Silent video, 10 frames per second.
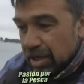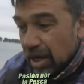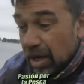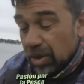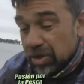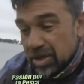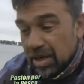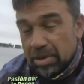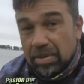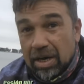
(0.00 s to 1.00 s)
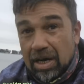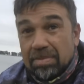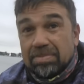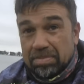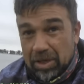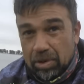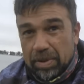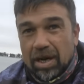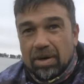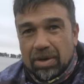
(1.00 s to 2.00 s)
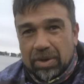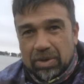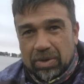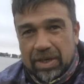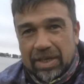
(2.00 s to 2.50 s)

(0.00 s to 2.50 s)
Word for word: Y ahora cuando llegue la primavera, mejor pescado va a haber todavía.